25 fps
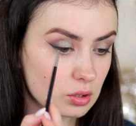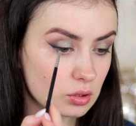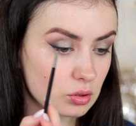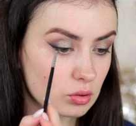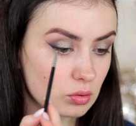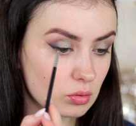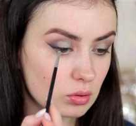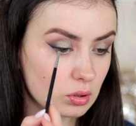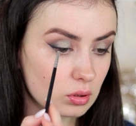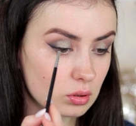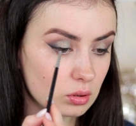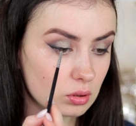
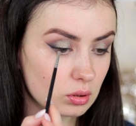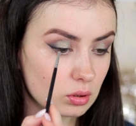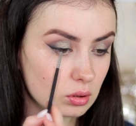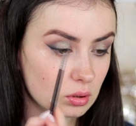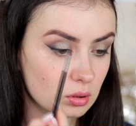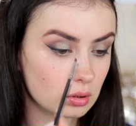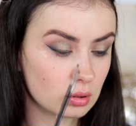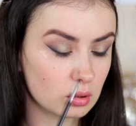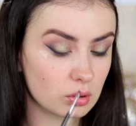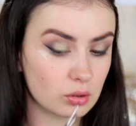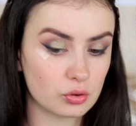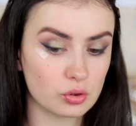а, моих
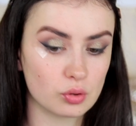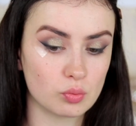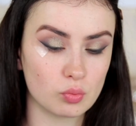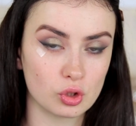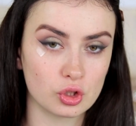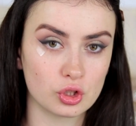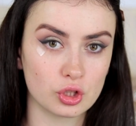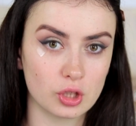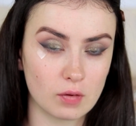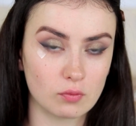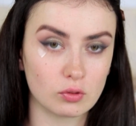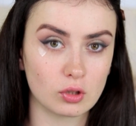ресниц,
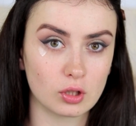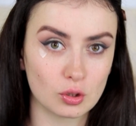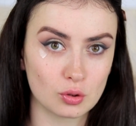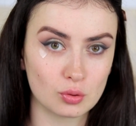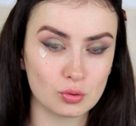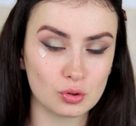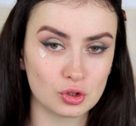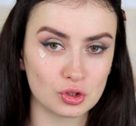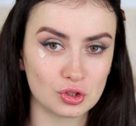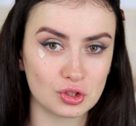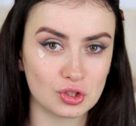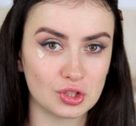и у меня
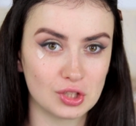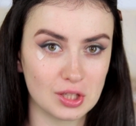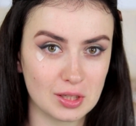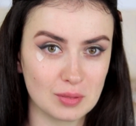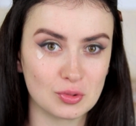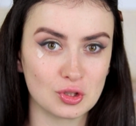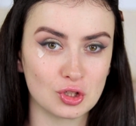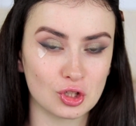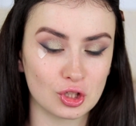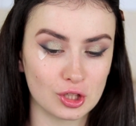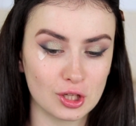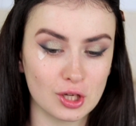получаются
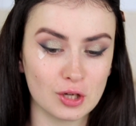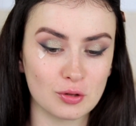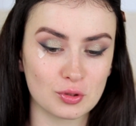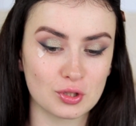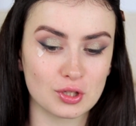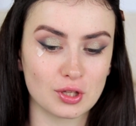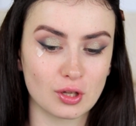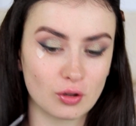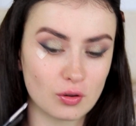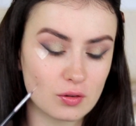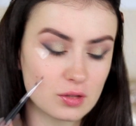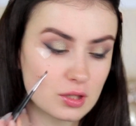две ровные
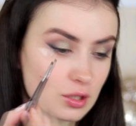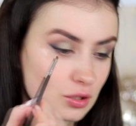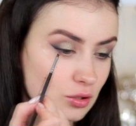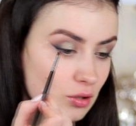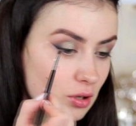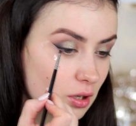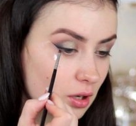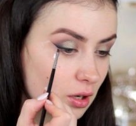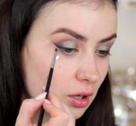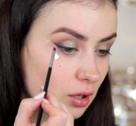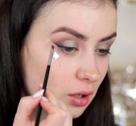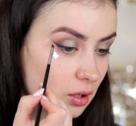стрелочки,
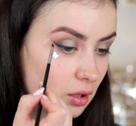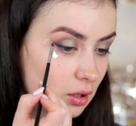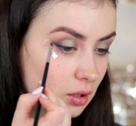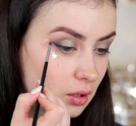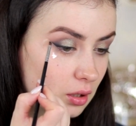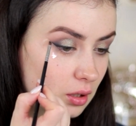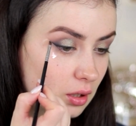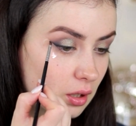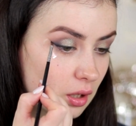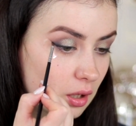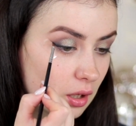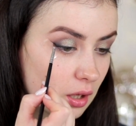и
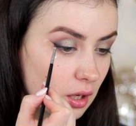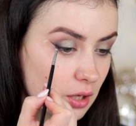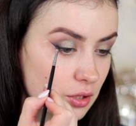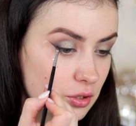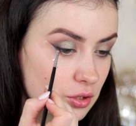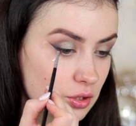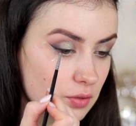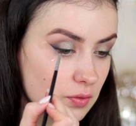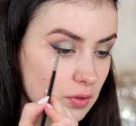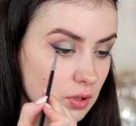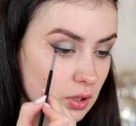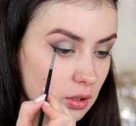дальше я этот
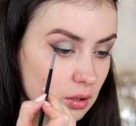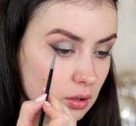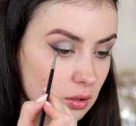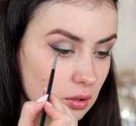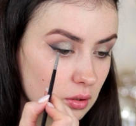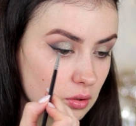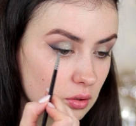скотч просто